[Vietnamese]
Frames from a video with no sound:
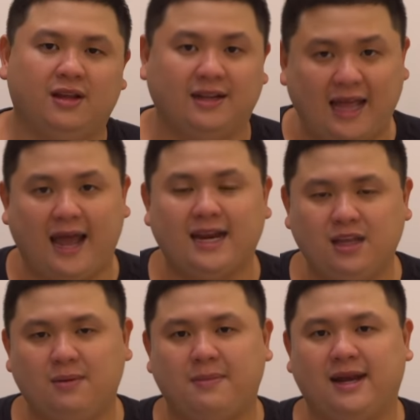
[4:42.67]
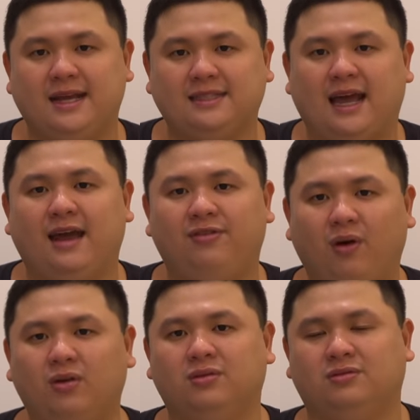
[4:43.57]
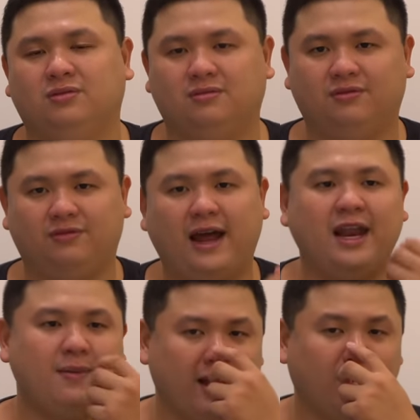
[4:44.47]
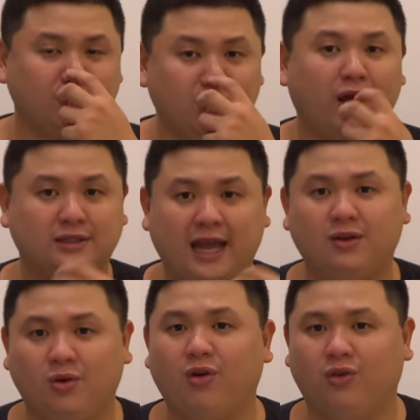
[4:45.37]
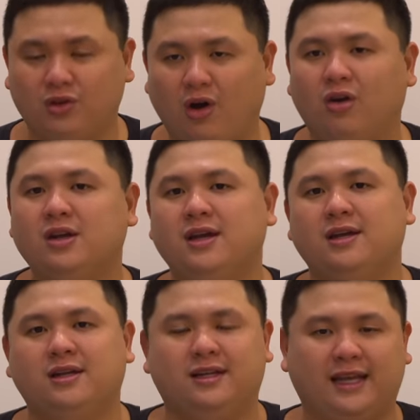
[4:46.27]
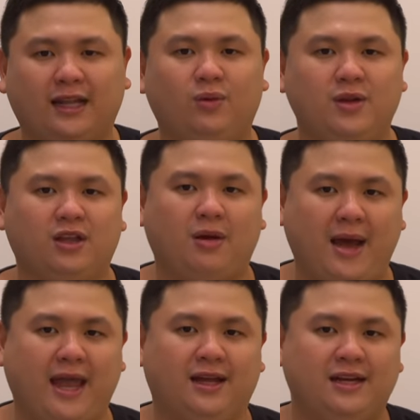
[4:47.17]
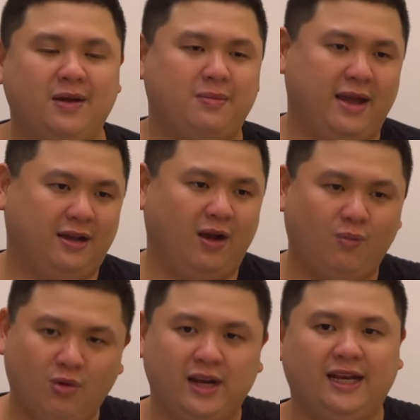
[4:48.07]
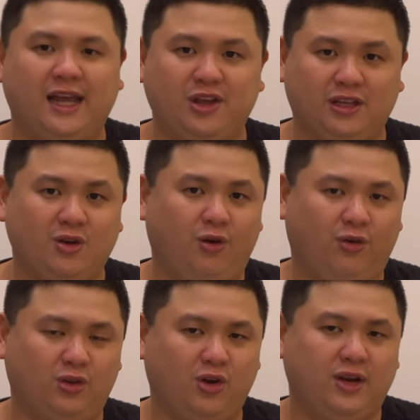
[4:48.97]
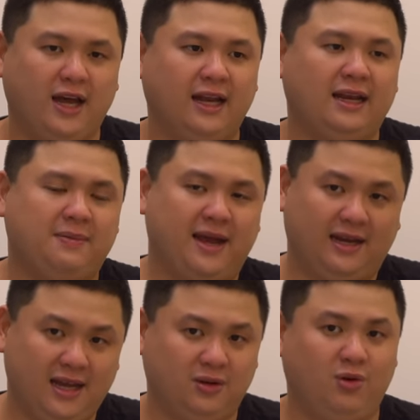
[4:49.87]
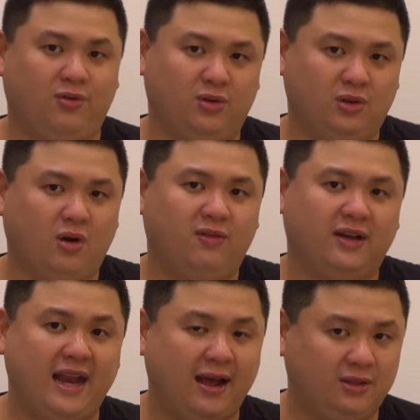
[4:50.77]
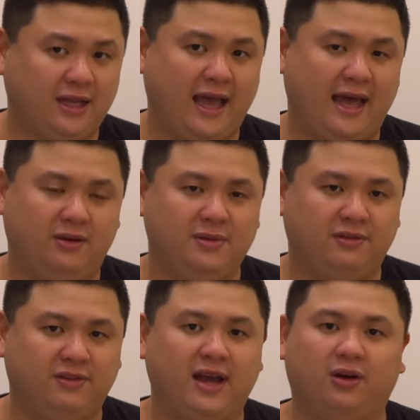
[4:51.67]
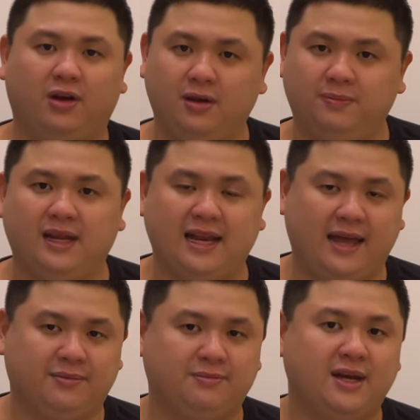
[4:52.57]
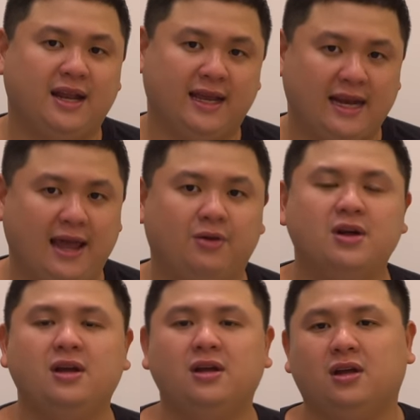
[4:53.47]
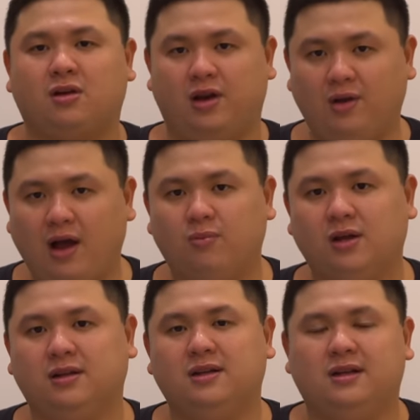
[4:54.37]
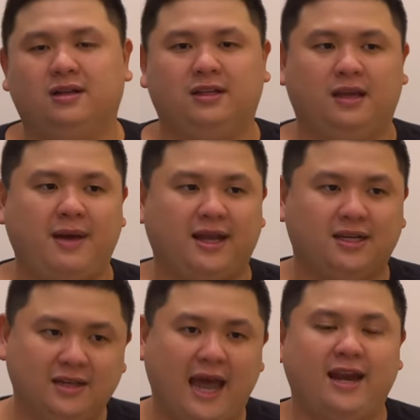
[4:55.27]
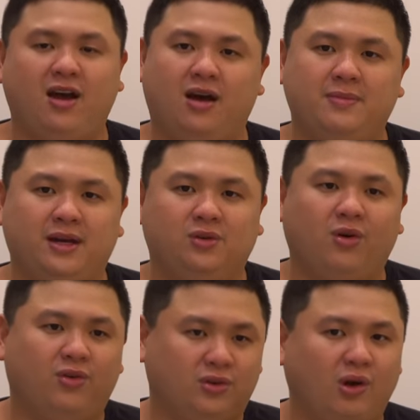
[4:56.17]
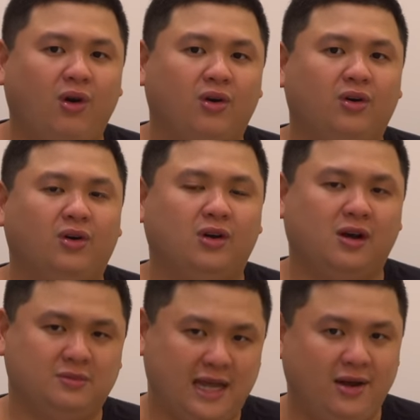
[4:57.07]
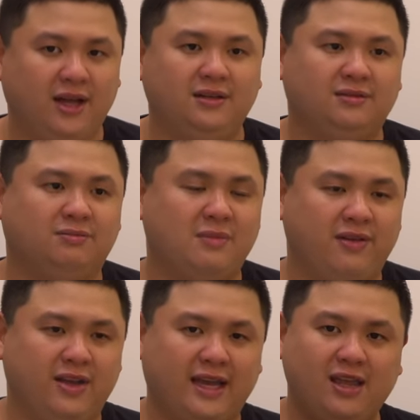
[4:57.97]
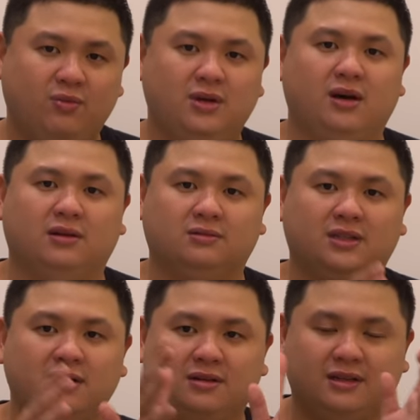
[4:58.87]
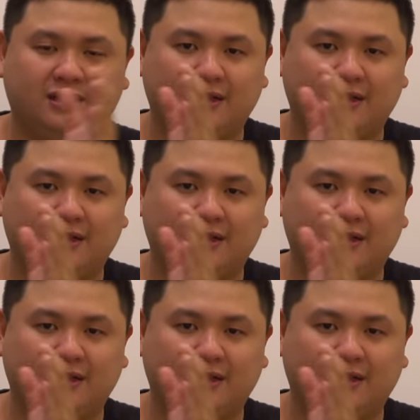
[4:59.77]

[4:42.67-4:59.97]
hiện tại nếu như mà bạn đang xài iPhone và nếu bạn có xài Google Photo thì cách tốt nhất cho bạn nếu mà bạn không muốn liên lụy gì tới Google Photo nữa hết là bạn lên Google Photo và đao tất cả ảnh mình về rồi up lên lại bên iCloud còn nếu không á thì bạn cứ để nó ở bên Google Photo không sao hết bởi vì cái dung lượng từ